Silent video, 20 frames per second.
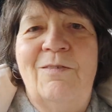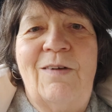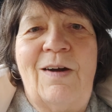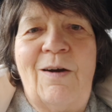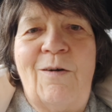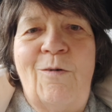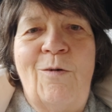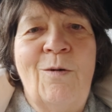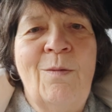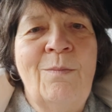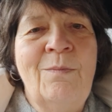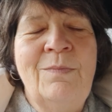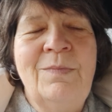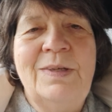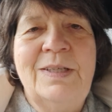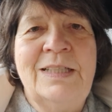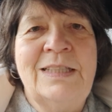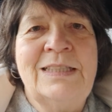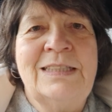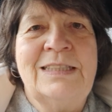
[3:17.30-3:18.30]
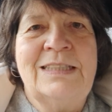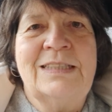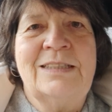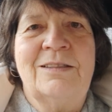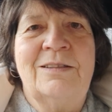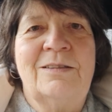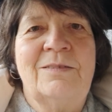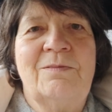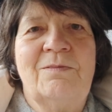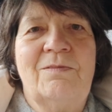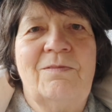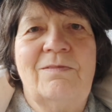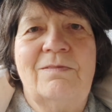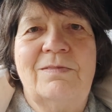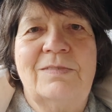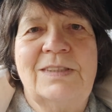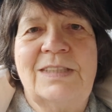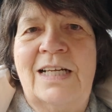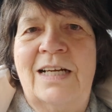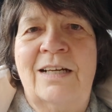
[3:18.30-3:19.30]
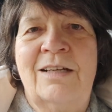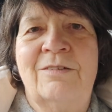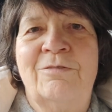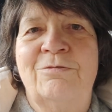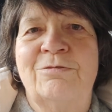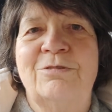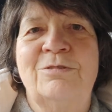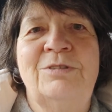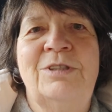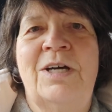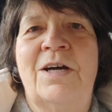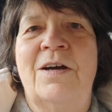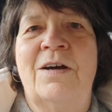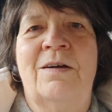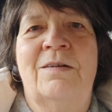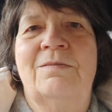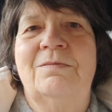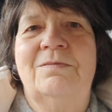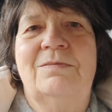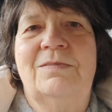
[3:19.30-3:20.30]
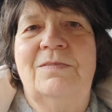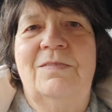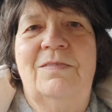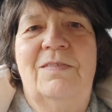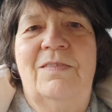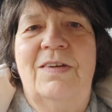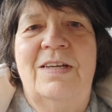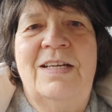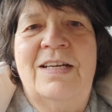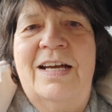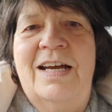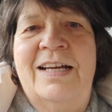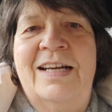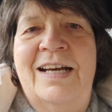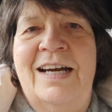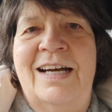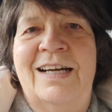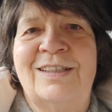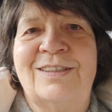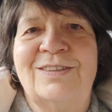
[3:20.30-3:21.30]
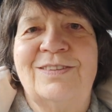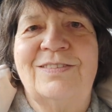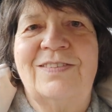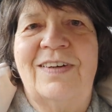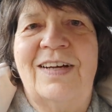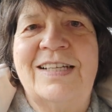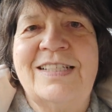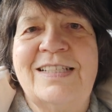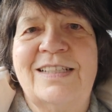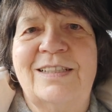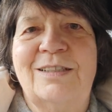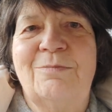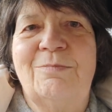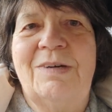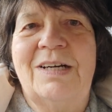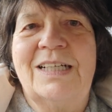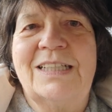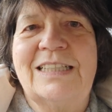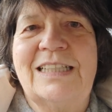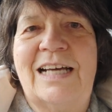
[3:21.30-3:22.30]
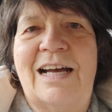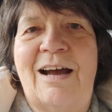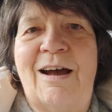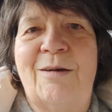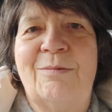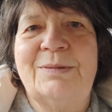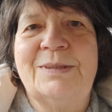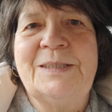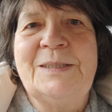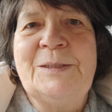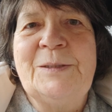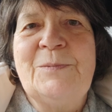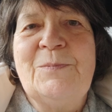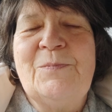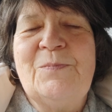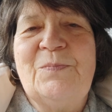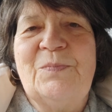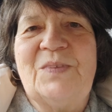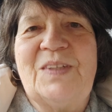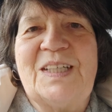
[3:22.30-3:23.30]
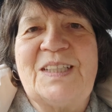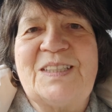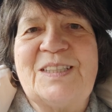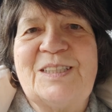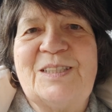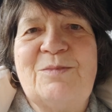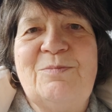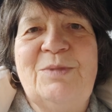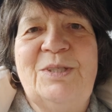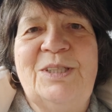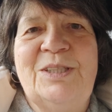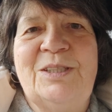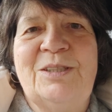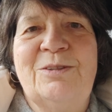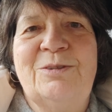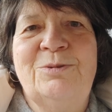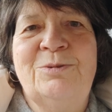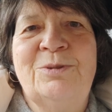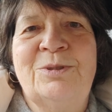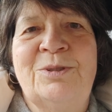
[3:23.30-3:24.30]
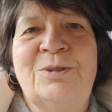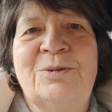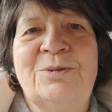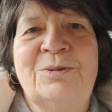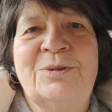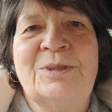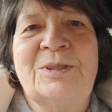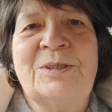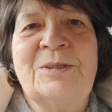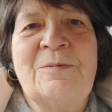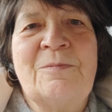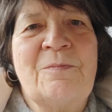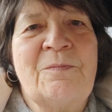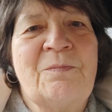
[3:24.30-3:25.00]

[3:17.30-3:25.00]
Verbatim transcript: warum ich Sachen früher in einer Art und Weise gemacht habe, dass es mir nicht gut tut.